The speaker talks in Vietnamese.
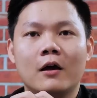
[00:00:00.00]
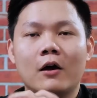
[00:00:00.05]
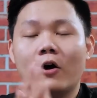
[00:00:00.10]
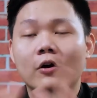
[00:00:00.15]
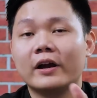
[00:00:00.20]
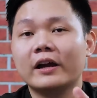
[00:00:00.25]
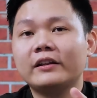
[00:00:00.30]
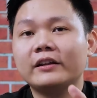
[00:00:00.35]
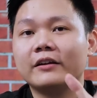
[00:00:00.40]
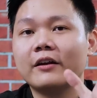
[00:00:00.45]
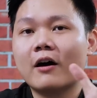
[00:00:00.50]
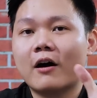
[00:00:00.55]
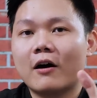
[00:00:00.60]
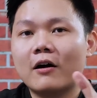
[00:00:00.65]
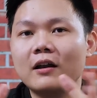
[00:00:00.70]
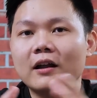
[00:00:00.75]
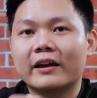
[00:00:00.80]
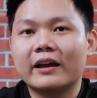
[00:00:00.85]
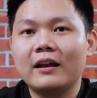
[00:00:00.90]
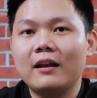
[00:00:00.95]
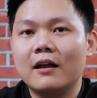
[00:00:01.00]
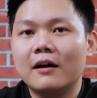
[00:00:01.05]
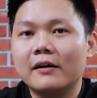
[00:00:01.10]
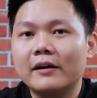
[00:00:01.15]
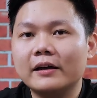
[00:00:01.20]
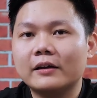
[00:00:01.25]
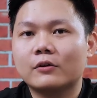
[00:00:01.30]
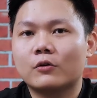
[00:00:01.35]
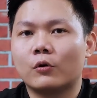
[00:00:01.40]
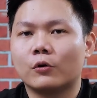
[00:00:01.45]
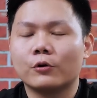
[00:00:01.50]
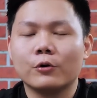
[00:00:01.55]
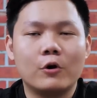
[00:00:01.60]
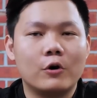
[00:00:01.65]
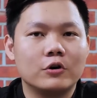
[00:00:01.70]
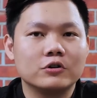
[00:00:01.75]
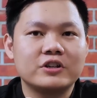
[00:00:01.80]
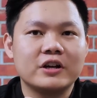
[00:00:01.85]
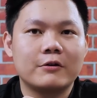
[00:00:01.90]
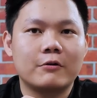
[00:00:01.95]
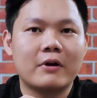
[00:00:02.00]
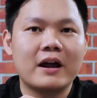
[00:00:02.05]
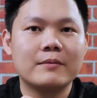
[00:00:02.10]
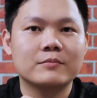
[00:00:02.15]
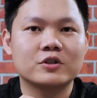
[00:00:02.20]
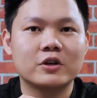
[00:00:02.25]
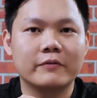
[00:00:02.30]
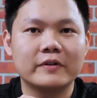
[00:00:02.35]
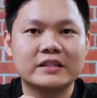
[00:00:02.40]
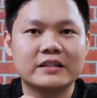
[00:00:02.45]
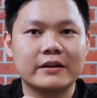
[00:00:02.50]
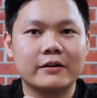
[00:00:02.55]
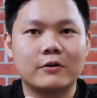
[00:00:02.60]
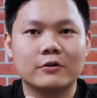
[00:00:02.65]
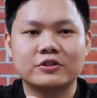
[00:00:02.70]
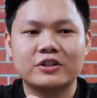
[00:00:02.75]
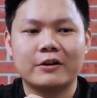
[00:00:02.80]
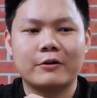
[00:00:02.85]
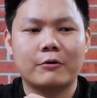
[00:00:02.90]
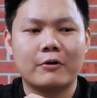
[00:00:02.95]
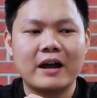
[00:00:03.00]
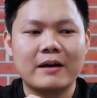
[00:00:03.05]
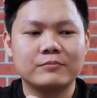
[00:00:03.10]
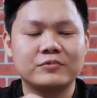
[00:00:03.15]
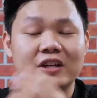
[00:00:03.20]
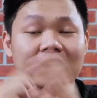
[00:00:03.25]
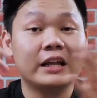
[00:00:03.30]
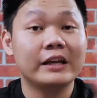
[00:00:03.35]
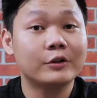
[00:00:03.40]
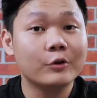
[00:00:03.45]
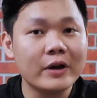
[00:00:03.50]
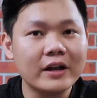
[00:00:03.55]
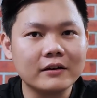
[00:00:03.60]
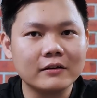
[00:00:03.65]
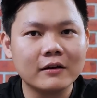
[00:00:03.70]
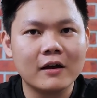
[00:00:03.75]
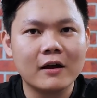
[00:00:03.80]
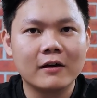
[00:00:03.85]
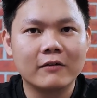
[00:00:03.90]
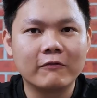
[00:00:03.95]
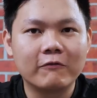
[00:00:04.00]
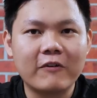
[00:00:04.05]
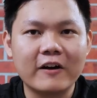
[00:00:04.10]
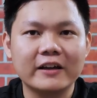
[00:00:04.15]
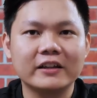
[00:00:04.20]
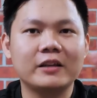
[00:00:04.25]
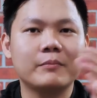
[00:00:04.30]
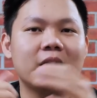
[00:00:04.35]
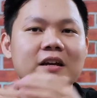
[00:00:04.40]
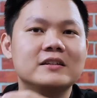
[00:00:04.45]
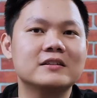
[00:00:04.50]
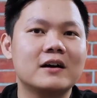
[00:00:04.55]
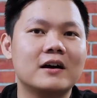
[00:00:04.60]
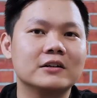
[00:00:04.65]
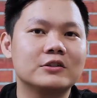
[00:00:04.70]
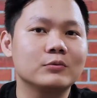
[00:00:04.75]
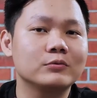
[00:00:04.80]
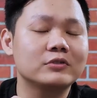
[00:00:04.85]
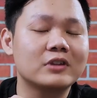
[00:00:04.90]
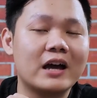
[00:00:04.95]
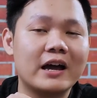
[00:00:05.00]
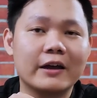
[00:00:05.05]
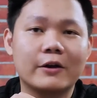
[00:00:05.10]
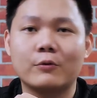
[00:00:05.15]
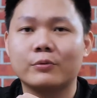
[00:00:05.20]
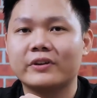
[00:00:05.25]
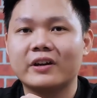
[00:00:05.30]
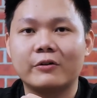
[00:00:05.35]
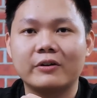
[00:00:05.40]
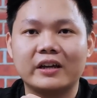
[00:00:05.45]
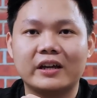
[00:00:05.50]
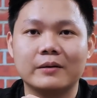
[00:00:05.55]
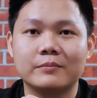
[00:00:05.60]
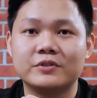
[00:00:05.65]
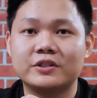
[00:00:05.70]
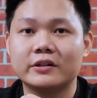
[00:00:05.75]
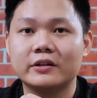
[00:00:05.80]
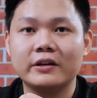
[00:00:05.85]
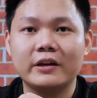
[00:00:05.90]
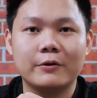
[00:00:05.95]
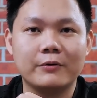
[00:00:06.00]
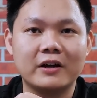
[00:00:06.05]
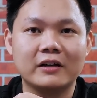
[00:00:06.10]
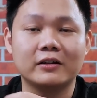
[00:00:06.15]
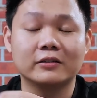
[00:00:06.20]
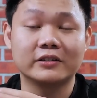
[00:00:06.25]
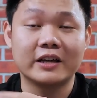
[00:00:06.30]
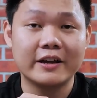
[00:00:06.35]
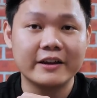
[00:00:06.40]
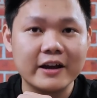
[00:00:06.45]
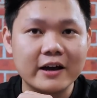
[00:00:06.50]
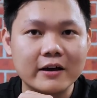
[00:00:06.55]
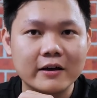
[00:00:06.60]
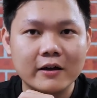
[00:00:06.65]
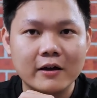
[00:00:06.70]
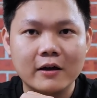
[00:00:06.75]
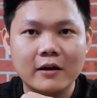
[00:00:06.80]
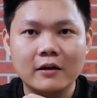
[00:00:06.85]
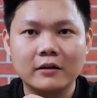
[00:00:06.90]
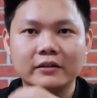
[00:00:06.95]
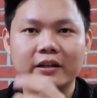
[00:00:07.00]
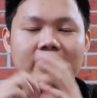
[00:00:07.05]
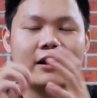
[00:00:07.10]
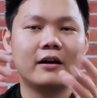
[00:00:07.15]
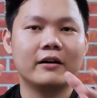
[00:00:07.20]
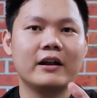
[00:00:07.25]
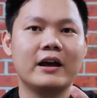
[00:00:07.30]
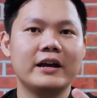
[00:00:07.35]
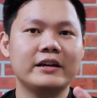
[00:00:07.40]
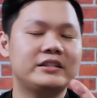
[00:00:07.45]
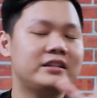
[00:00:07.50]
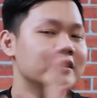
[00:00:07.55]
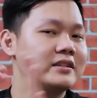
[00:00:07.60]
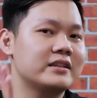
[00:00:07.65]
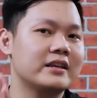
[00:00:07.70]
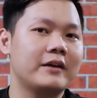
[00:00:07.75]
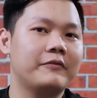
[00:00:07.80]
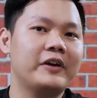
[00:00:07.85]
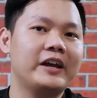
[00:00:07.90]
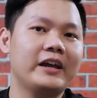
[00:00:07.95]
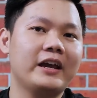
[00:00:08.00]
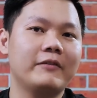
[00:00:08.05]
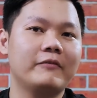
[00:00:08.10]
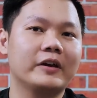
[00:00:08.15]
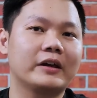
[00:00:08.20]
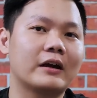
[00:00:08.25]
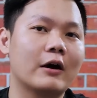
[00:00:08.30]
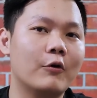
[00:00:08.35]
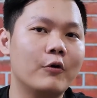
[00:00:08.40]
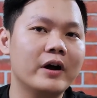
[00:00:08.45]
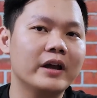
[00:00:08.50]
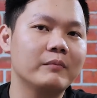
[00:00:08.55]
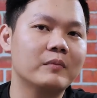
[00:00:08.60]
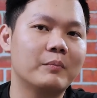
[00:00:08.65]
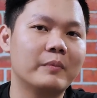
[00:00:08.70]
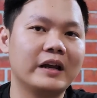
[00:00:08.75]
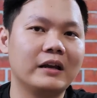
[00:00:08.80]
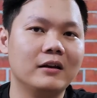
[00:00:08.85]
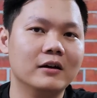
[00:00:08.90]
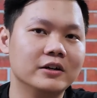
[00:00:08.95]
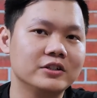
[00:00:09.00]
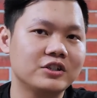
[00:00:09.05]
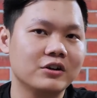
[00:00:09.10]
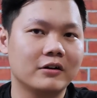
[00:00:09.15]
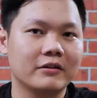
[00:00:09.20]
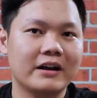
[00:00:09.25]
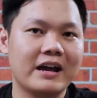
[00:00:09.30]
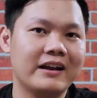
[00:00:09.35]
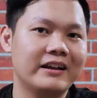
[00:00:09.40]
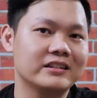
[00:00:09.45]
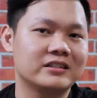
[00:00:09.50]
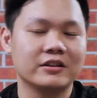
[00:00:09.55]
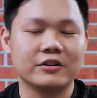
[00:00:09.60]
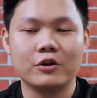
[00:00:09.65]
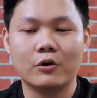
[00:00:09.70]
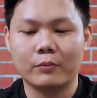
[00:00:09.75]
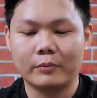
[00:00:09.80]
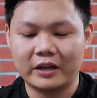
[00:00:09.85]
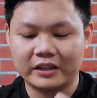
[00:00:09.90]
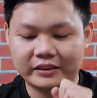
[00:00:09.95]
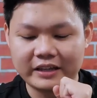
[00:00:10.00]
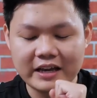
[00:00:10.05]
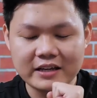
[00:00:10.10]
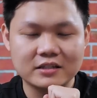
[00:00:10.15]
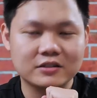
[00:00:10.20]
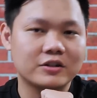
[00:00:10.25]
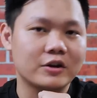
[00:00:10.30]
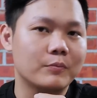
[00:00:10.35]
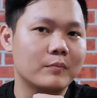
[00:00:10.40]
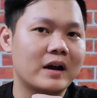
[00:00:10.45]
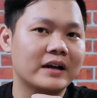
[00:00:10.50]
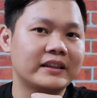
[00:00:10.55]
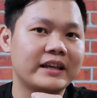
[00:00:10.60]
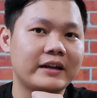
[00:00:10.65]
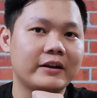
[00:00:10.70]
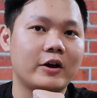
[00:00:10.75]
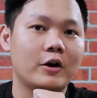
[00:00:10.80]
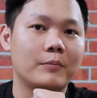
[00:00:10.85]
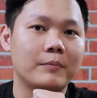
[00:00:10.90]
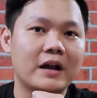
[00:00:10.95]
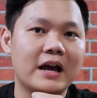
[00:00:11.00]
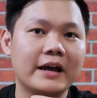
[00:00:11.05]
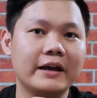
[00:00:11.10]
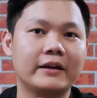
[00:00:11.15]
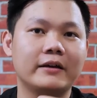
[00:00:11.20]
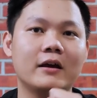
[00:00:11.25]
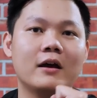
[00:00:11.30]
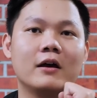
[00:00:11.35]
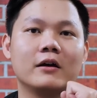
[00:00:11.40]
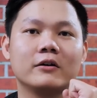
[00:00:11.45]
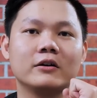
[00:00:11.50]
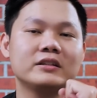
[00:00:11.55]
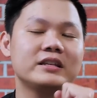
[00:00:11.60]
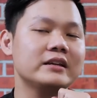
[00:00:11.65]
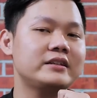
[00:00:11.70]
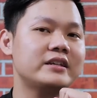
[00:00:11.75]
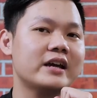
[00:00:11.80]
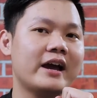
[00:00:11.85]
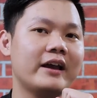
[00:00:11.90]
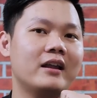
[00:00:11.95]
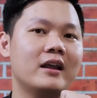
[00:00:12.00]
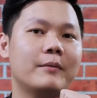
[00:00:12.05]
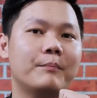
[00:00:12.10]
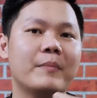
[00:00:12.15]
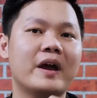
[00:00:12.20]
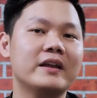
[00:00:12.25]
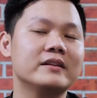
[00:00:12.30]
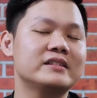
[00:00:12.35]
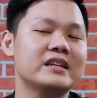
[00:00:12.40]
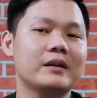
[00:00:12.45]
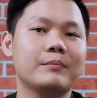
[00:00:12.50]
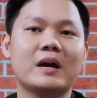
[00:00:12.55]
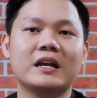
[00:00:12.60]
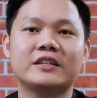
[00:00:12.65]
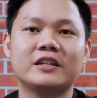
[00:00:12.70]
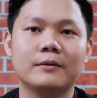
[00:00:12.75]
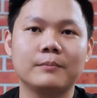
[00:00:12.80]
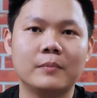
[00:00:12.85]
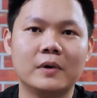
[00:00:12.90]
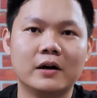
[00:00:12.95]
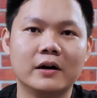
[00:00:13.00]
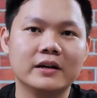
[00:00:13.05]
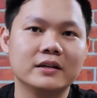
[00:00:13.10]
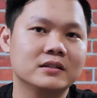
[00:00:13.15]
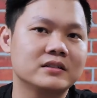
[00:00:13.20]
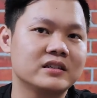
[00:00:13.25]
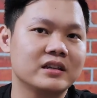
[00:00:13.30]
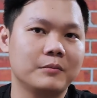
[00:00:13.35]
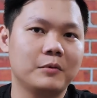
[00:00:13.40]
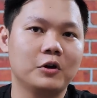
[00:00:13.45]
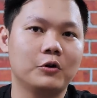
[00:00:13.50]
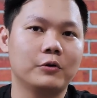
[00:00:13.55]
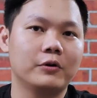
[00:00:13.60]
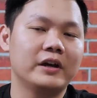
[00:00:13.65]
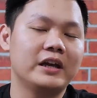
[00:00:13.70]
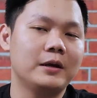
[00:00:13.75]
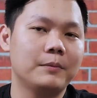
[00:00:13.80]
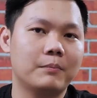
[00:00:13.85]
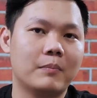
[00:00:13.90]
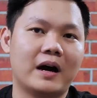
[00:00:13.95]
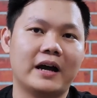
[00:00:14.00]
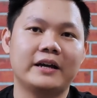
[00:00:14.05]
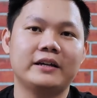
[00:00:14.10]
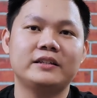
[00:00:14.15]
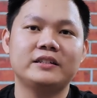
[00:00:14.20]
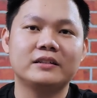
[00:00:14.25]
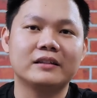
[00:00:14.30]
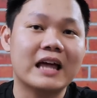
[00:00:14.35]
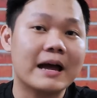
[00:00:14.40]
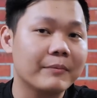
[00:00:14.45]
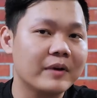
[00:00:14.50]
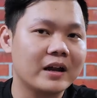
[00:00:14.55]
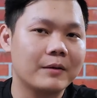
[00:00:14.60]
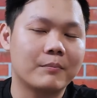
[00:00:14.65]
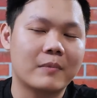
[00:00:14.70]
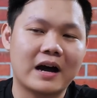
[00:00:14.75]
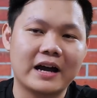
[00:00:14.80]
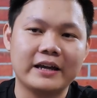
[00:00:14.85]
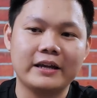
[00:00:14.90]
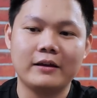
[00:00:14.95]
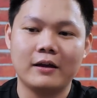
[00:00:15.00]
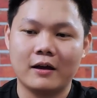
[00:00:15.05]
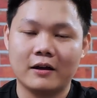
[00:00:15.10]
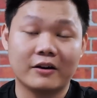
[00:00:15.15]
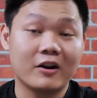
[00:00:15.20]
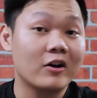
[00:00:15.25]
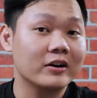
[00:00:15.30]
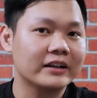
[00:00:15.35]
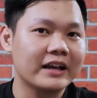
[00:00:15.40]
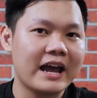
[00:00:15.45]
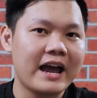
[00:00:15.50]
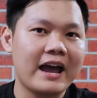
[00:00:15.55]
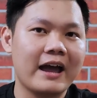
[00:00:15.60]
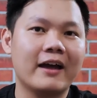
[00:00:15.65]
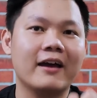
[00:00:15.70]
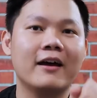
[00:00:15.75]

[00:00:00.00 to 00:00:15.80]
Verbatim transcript: Ok thì đó là cái lợi ích của dual channel RAM so với single channel RAM trên lý thuyết. Vậy thì bây giờ chúng ta hãy cùng nhau đi kiểm chứng hiệu năng thực tế nhé thì ở đây chia sẻ với anh em về cấu hình mà mình lựa chọn ra để sử dụng để test trong bài test ngày hôm nay nó sẽ chạy là main Z390 CPU i7 8007 non-K